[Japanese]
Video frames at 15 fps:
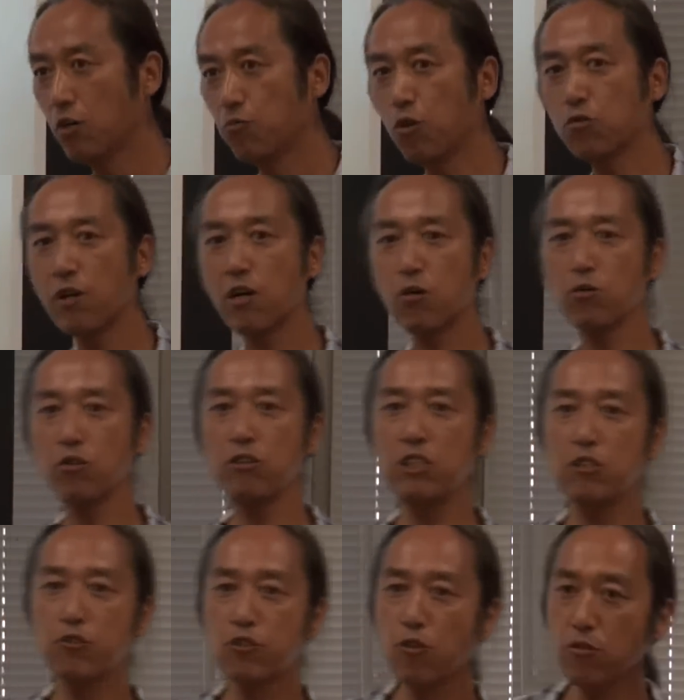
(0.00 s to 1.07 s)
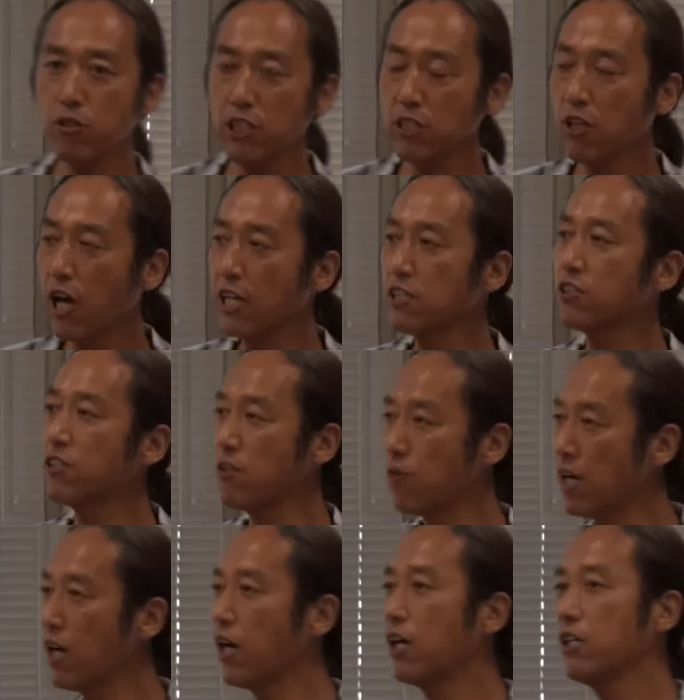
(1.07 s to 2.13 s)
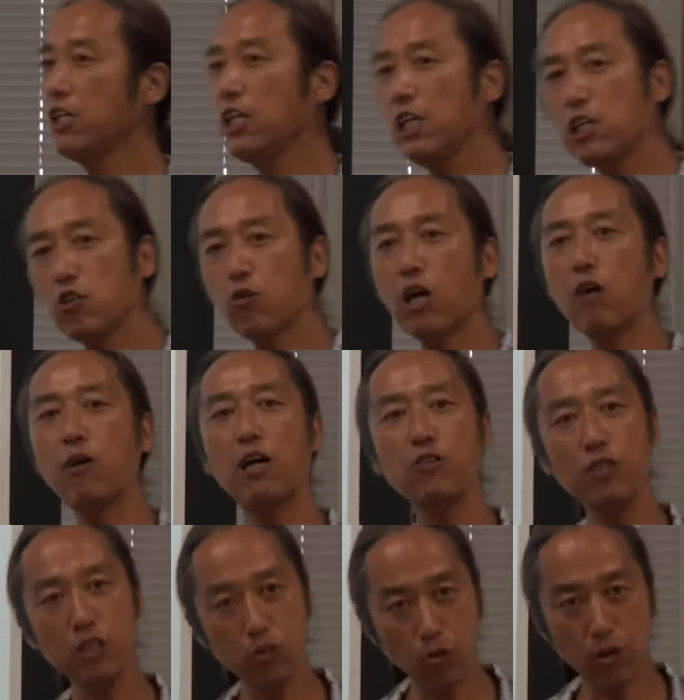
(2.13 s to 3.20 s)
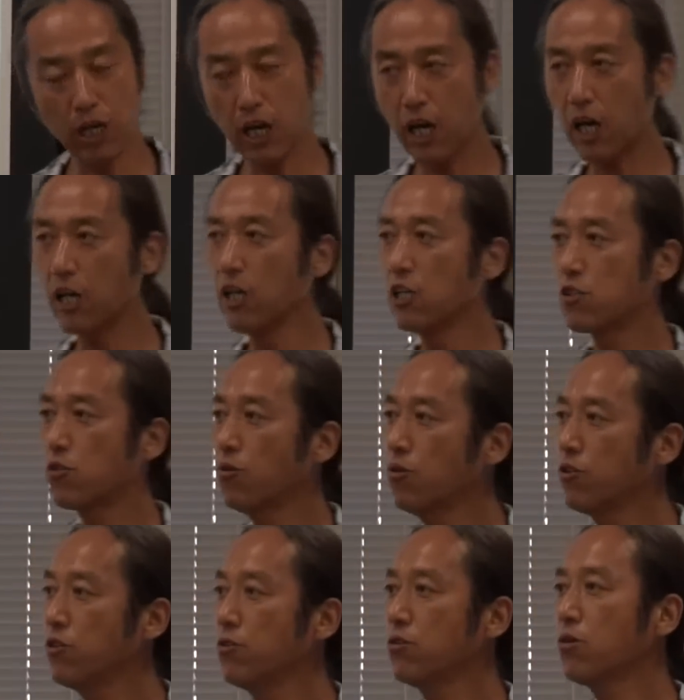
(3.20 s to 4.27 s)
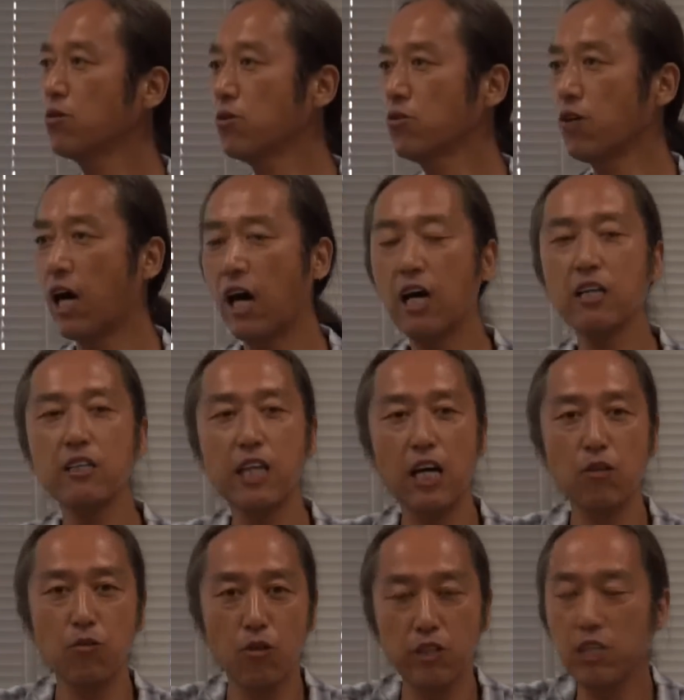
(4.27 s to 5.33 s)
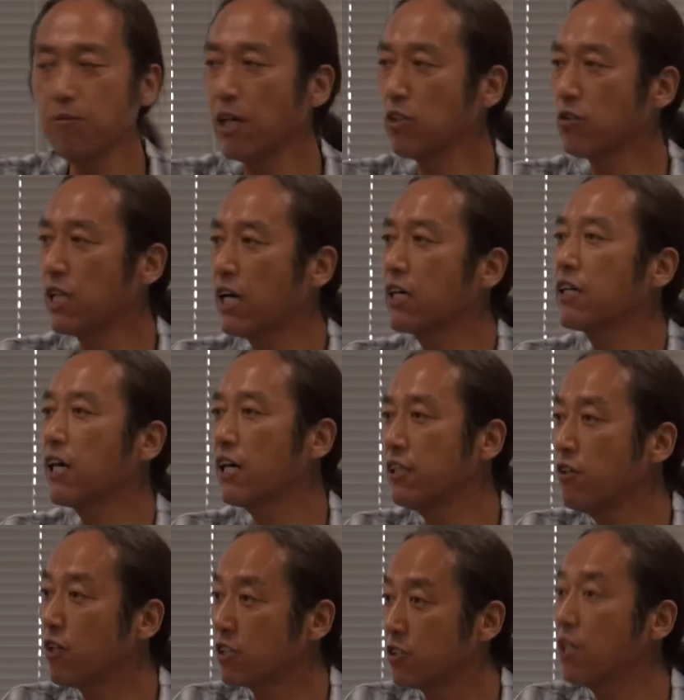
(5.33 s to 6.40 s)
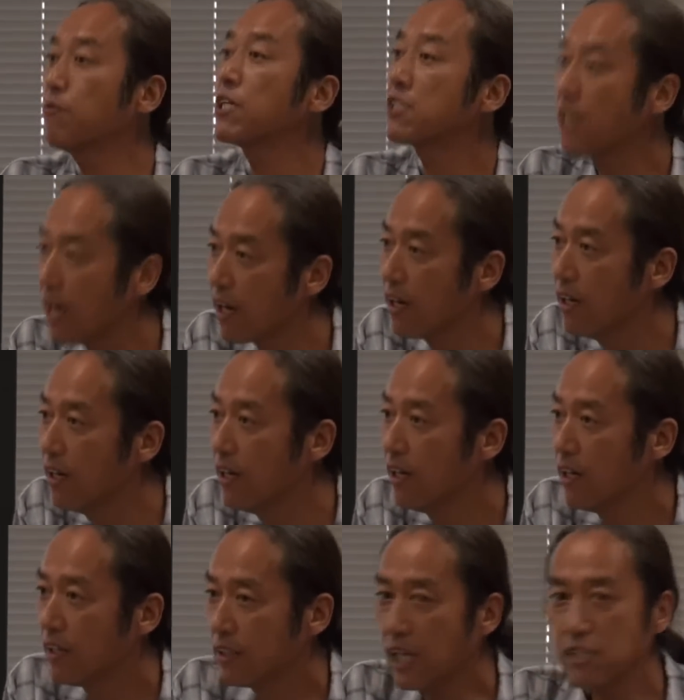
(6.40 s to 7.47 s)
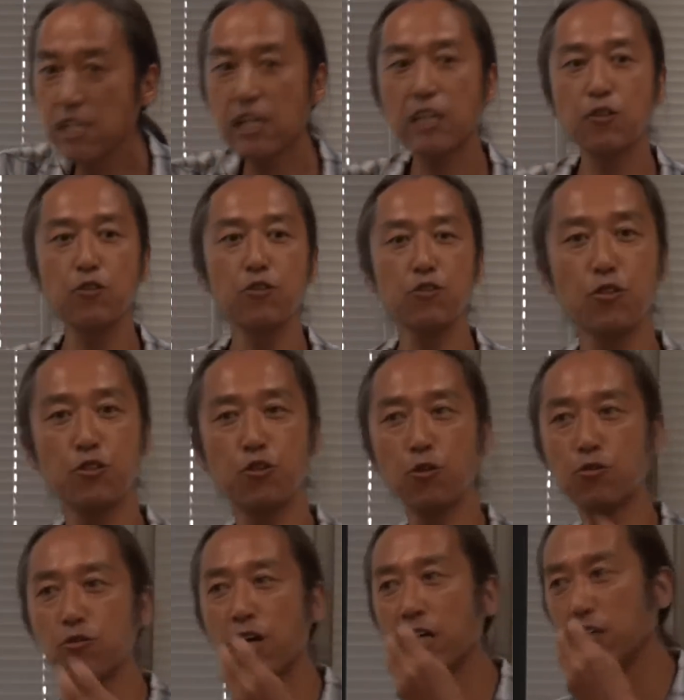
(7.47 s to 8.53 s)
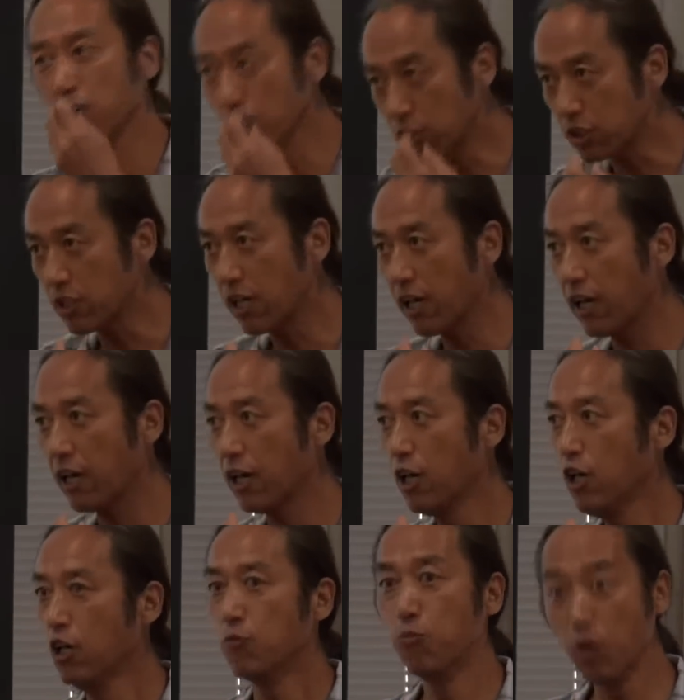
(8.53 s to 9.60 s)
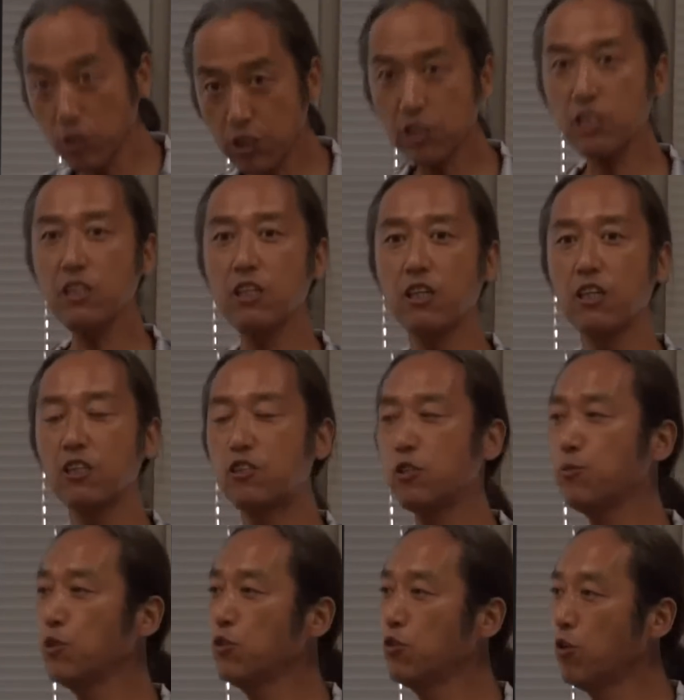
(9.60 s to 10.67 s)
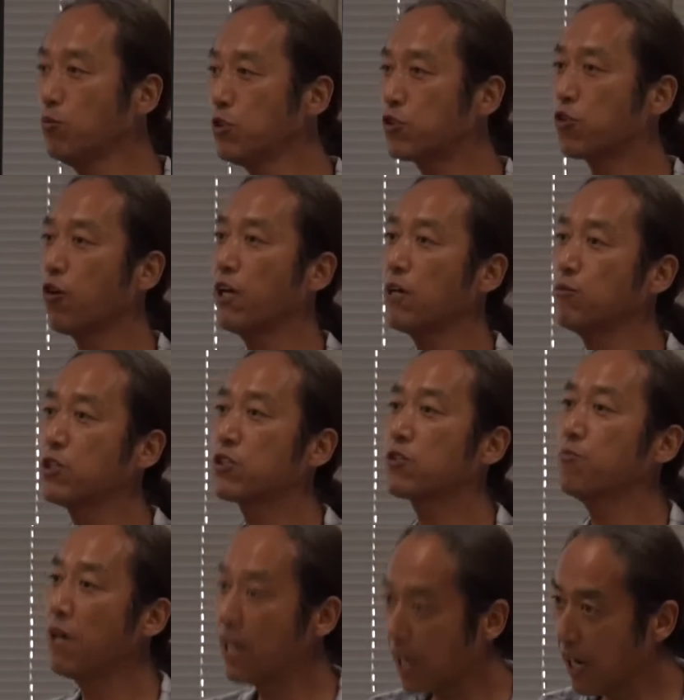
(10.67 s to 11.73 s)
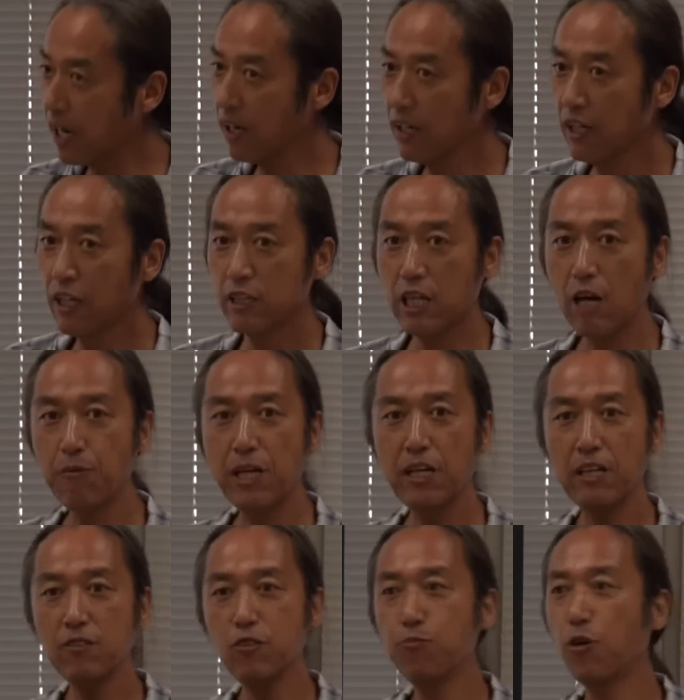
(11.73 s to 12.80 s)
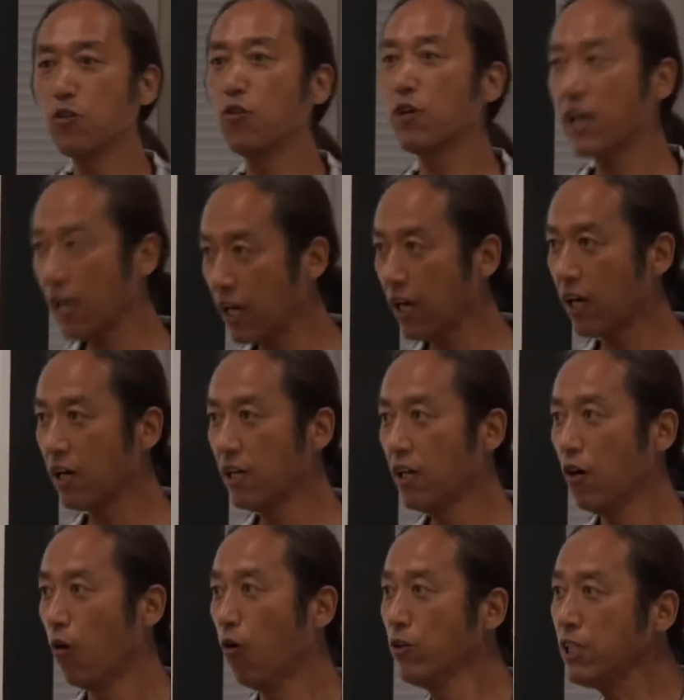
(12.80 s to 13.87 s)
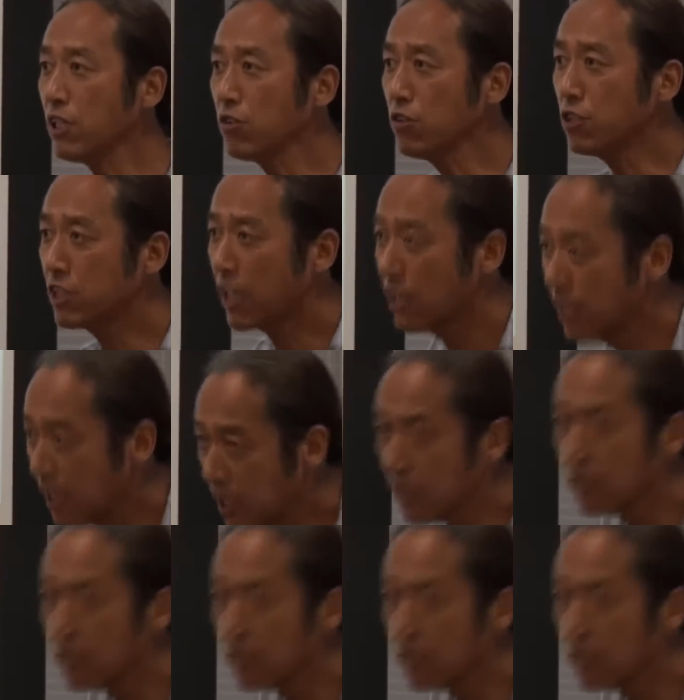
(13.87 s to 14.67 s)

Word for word: 僕はこの肉食に対してはいいとか悪いとかそういうことの判断を今の段階ではしてませんなぜかとと食は命でもし自分の息子や娘が食べれるものがお肉しかな